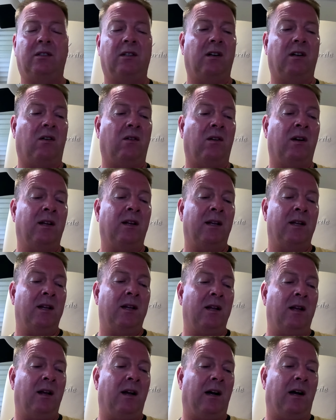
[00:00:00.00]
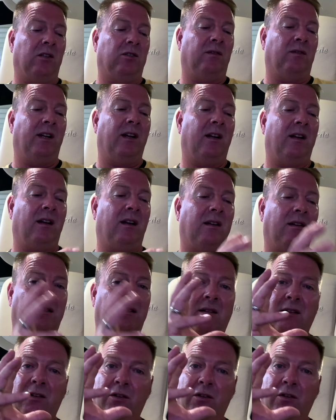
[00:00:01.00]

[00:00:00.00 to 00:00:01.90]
genau. Also wenn er dann